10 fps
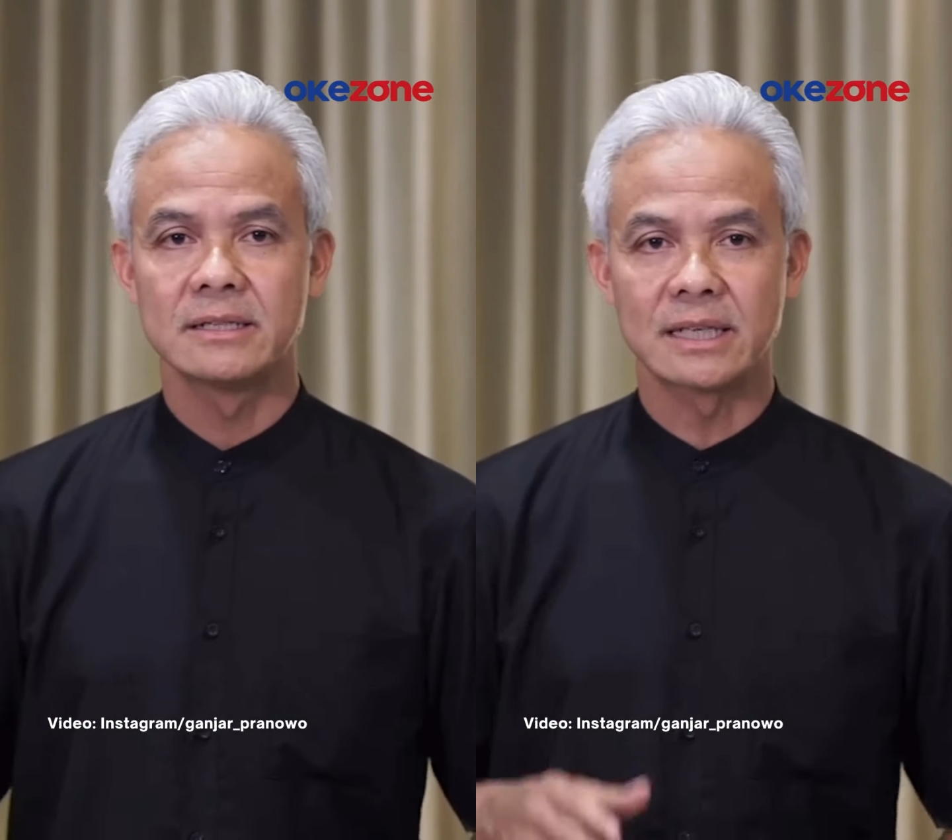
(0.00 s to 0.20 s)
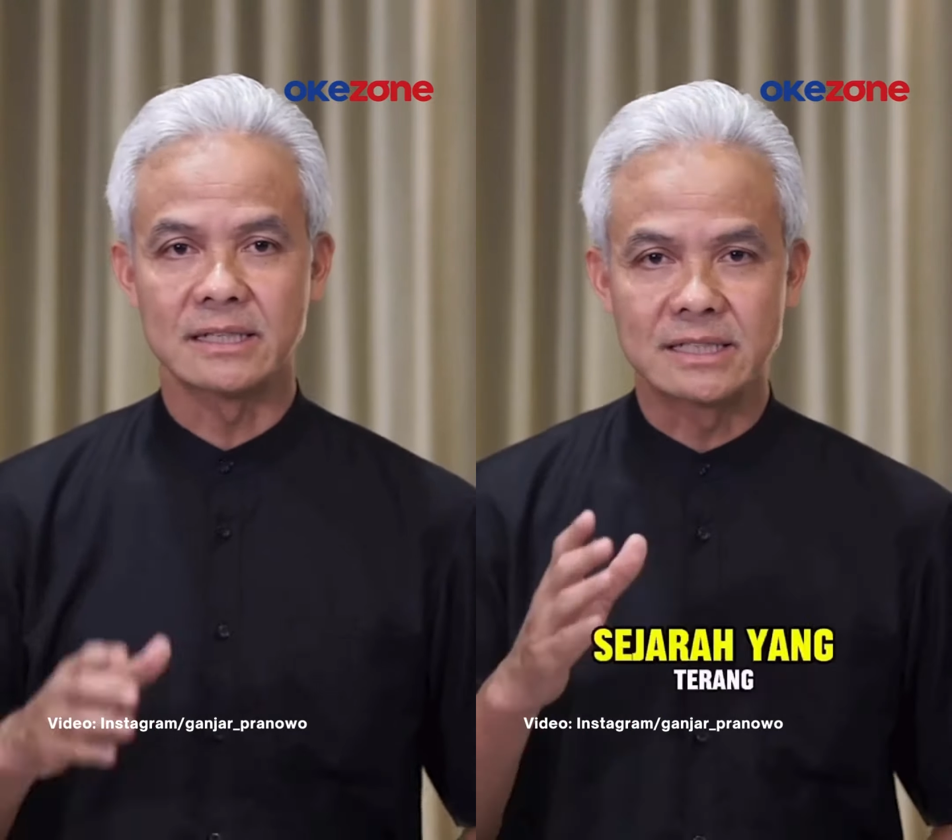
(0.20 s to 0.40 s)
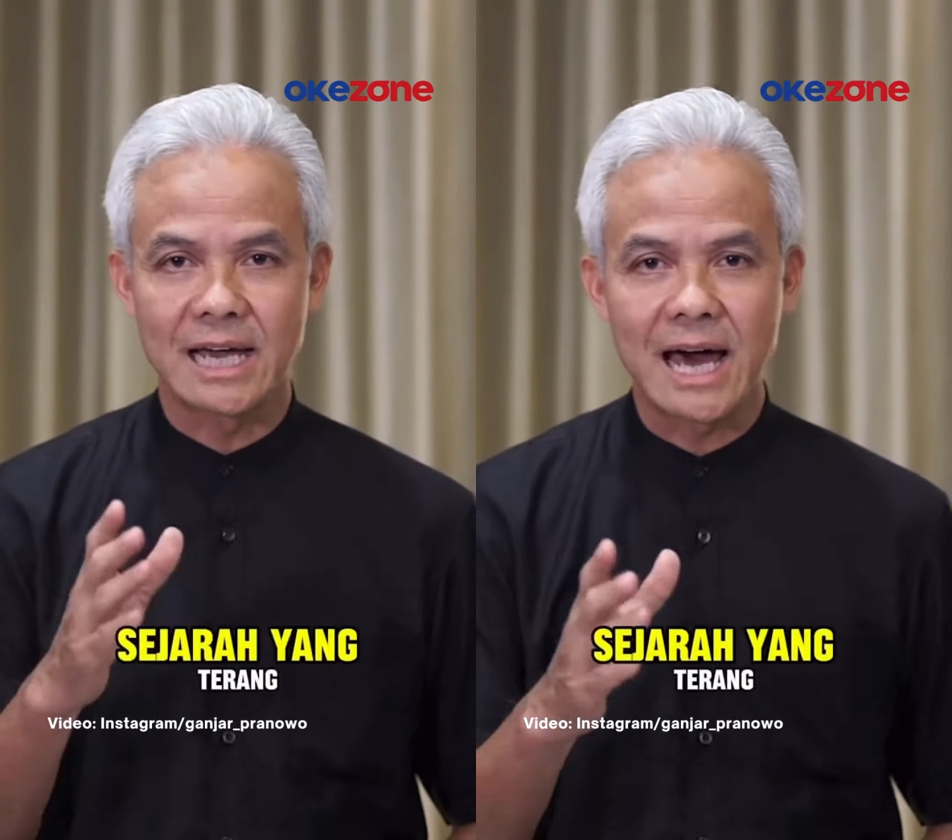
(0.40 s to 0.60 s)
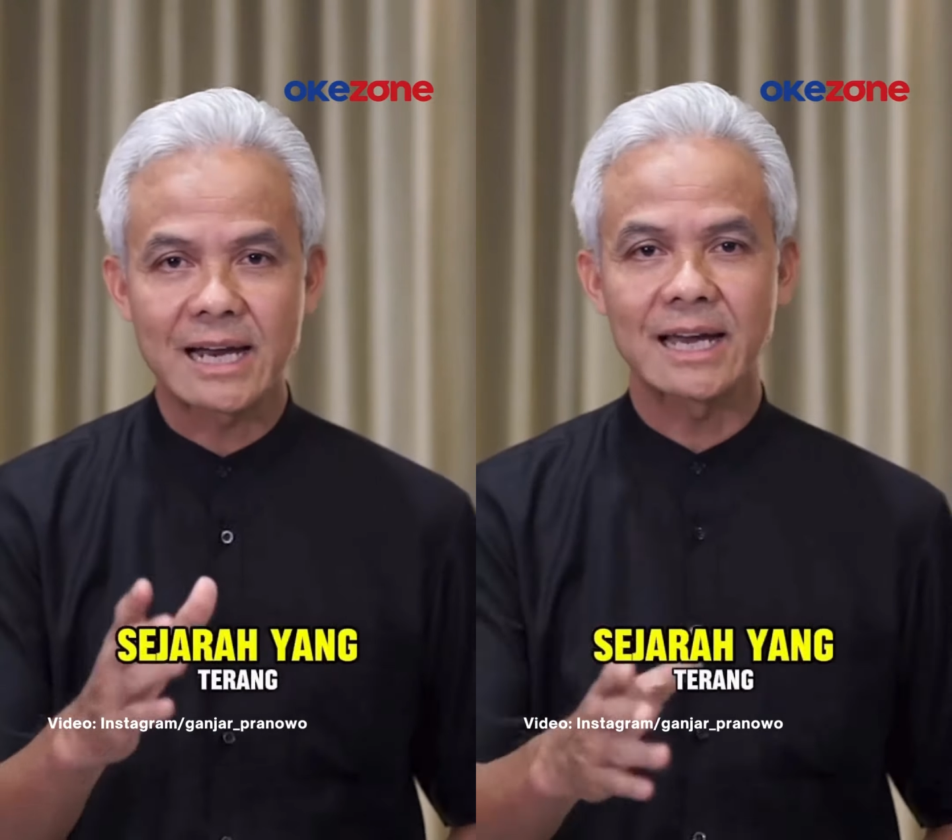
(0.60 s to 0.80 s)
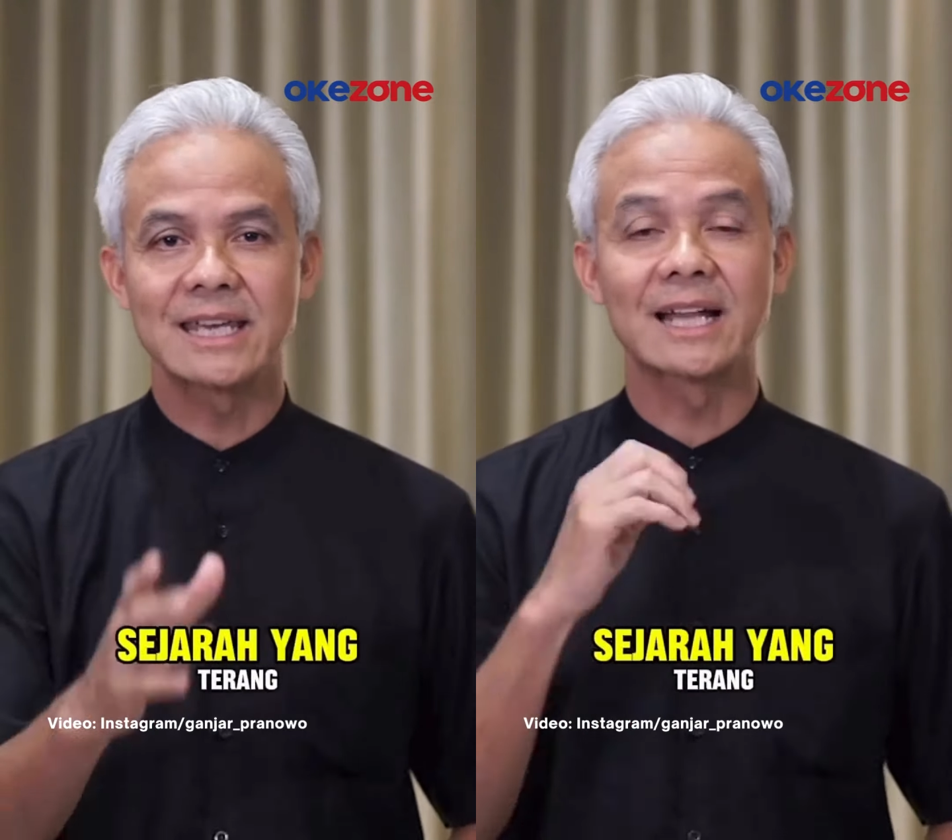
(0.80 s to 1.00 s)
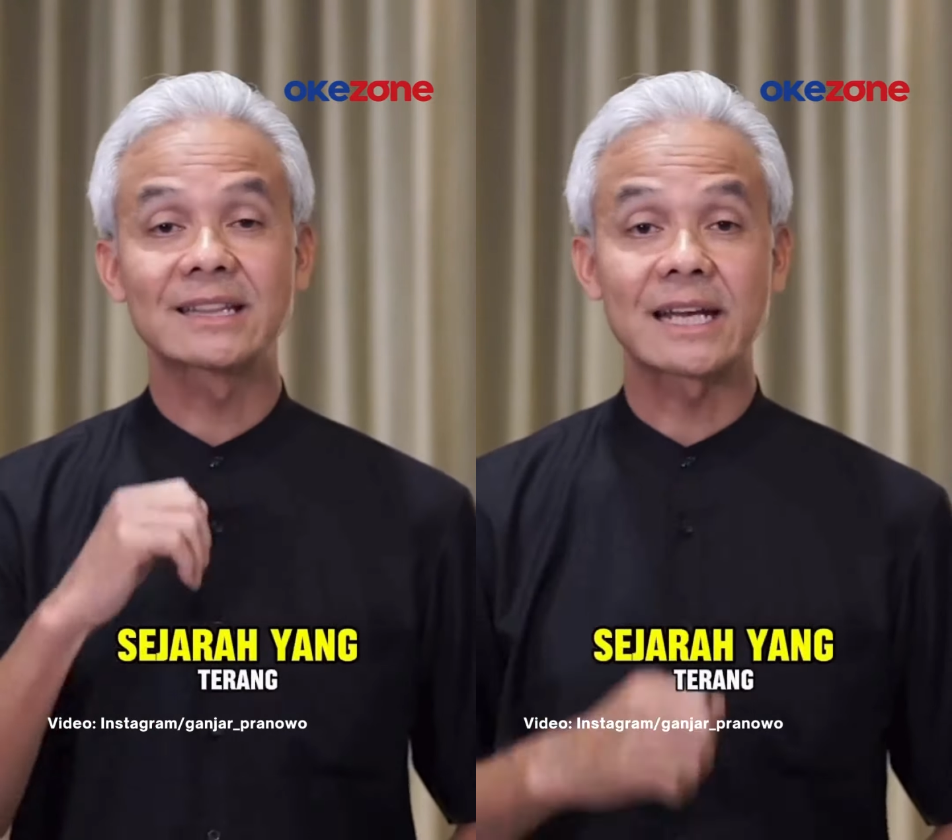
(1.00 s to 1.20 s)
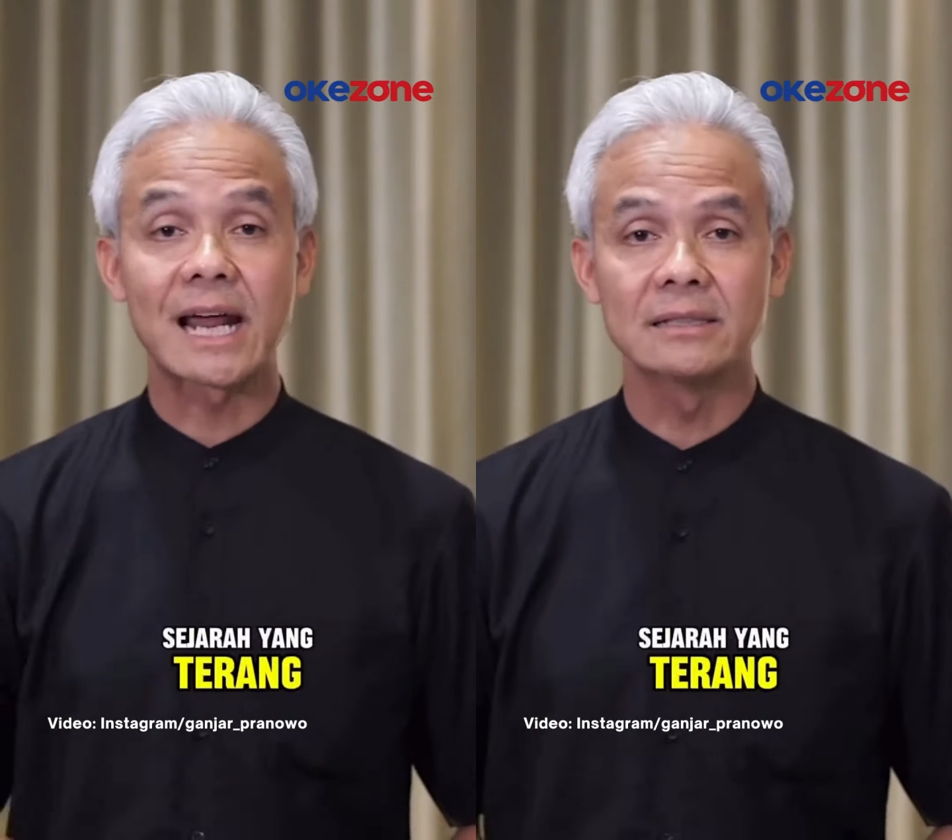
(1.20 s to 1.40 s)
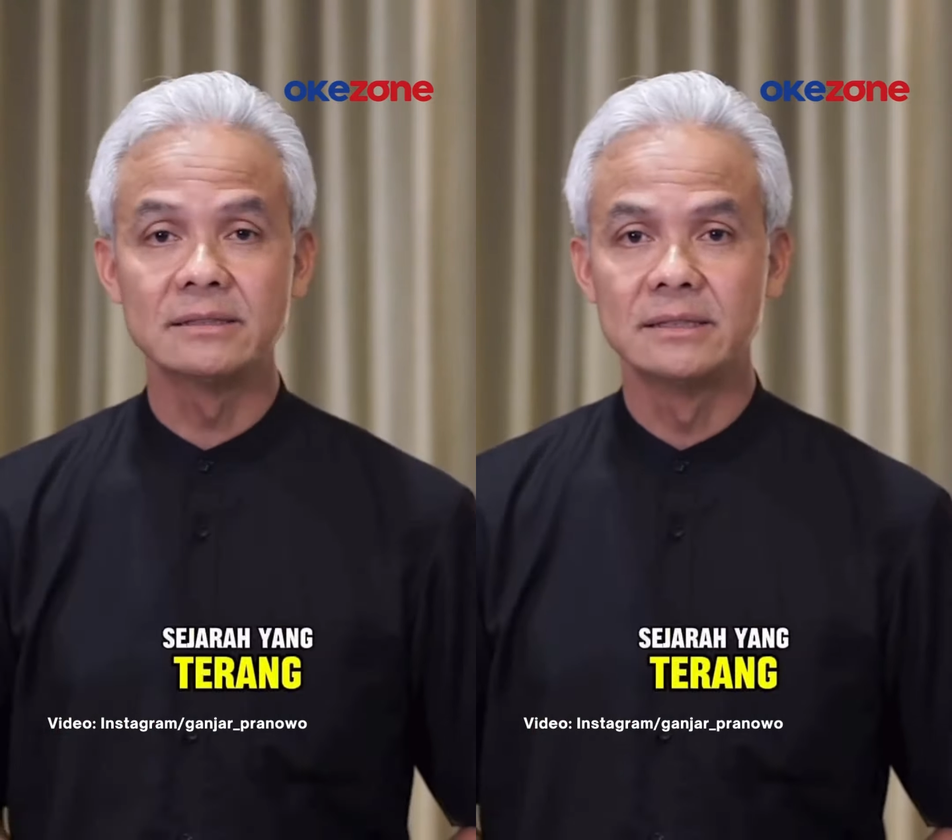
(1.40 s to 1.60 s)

sejarah yang terang,